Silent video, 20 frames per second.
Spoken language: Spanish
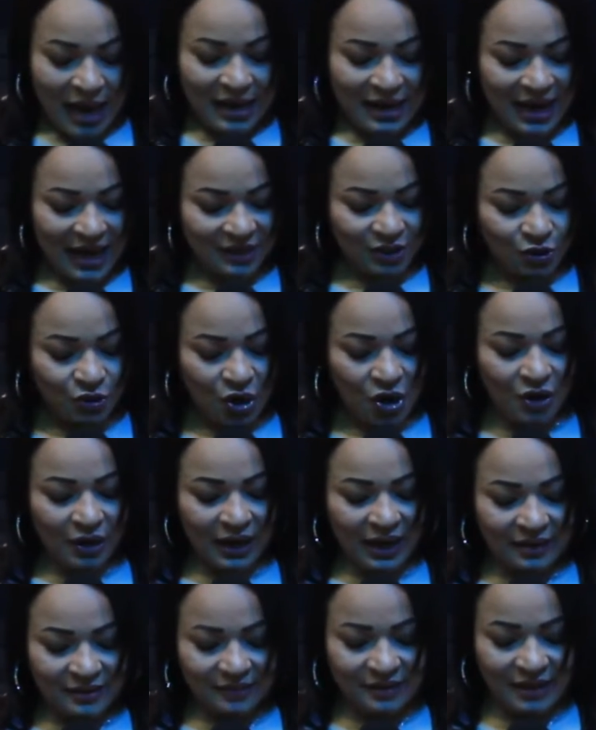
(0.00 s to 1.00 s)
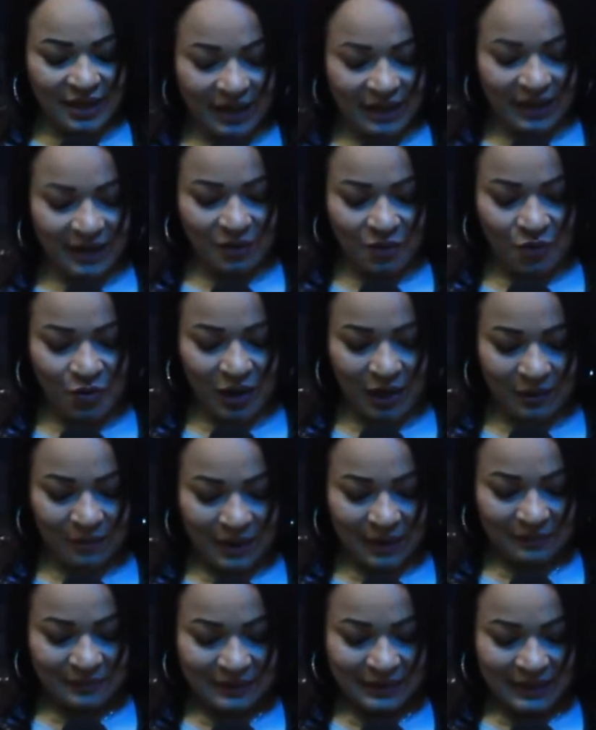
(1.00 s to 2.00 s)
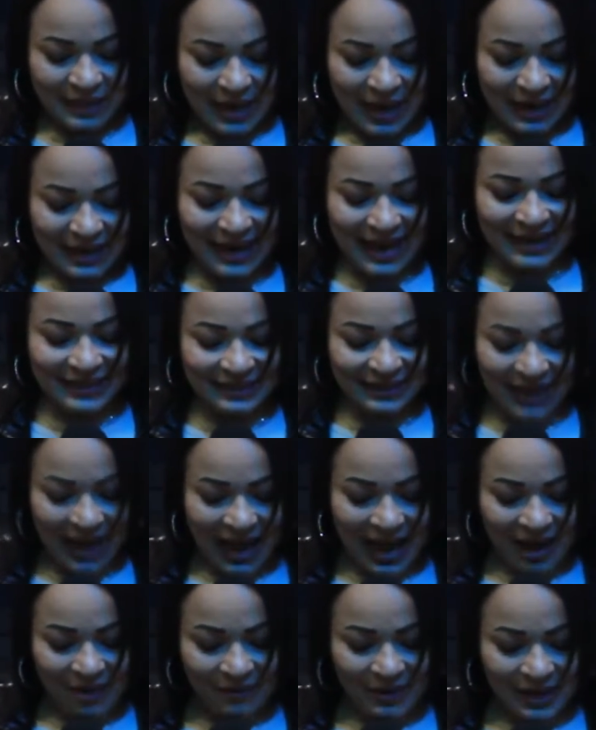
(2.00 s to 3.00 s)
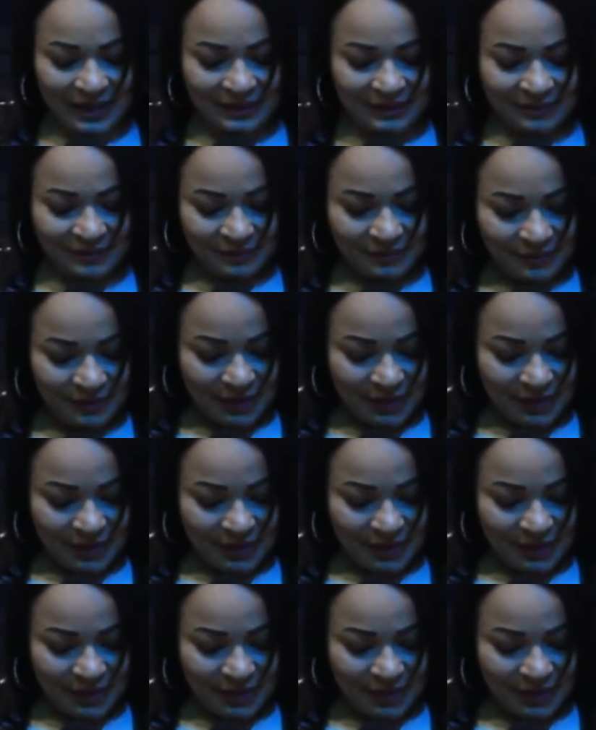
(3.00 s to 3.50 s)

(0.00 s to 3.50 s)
las zorras tienen cuevas, las aves